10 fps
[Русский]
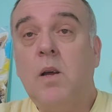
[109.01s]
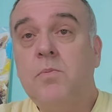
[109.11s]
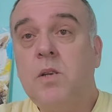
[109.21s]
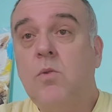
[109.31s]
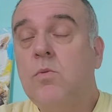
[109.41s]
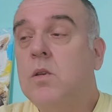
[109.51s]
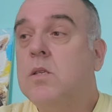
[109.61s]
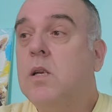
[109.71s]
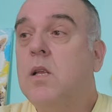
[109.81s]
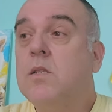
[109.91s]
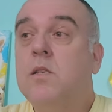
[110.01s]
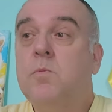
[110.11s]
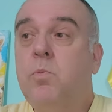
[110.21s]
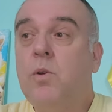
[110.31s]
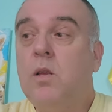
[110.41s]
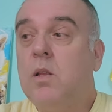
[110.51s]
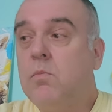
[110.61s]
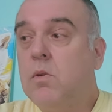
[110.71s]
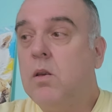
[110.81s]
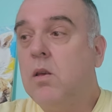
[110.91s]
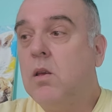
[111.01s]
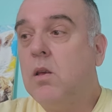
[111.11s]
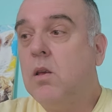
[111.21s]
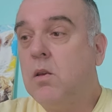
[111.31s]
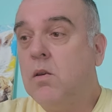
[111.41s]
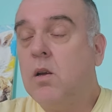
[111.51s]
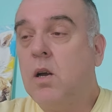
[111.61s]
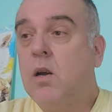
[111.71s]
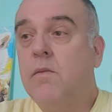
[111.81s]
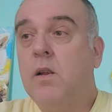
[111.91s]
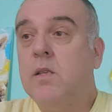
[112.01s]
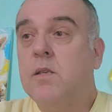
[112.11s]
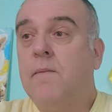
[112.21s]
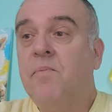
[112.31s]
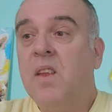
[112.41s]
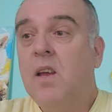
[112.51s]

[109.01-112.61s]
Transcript: абсолютно согласны с Путиным и, как говорится,